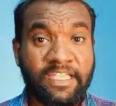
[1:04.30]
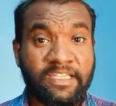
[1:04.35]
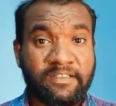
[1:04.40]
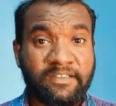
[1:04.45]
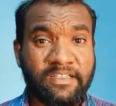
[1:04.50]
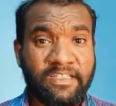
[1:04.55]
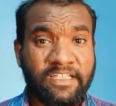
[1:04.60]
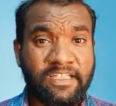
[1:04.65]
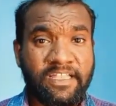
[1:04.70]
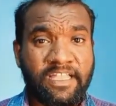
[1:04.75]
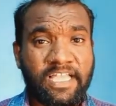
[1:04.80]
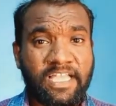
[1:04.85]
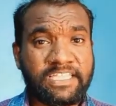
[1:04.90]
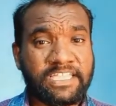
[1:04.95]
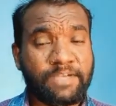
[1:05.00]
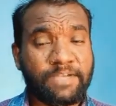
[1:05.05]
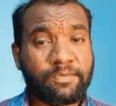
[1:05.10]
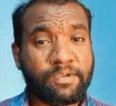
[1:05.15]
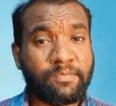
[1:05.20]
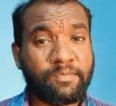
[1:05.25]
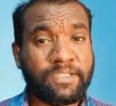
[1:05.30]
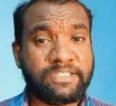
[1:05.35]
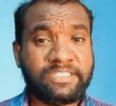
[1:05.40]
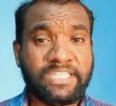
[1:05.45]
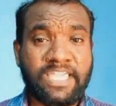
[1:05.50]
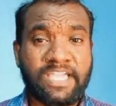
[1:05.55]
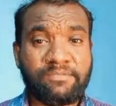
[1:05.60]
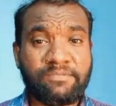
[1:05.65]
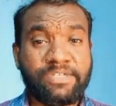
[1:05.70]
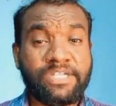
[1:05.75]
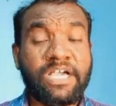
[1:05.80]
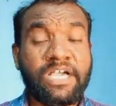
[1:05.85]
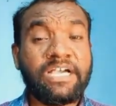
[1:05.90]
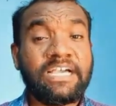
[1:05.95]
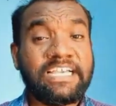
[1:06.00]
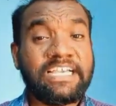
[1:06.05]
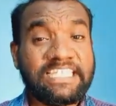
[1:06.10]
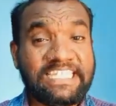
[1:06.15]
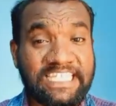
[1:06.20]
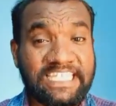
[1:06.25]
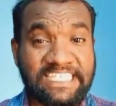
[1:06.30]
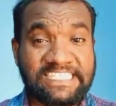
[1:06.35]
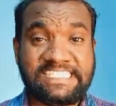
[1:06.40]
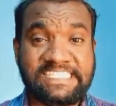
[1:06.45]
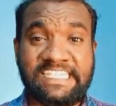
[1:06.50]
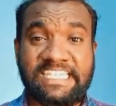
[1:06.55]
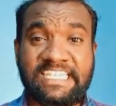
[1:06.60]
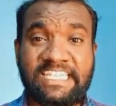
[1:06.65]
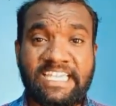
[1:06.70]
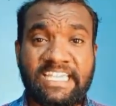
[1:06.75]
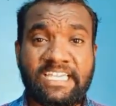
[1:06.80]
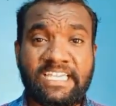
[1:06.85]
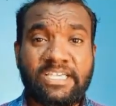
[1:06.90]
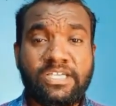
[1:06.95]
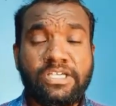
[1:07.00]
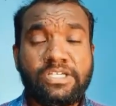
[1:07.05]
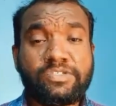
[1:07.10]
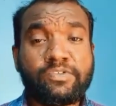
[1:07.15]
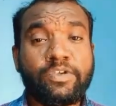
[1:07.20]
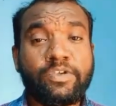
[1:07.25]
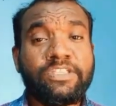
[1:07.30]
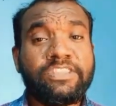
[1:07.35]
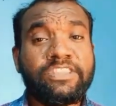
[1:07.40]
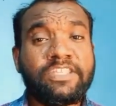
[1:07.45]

இ அதுக்கப்புறம் பார்த்தீங்க அப்படின்னா இசிஇ e ஸோ e.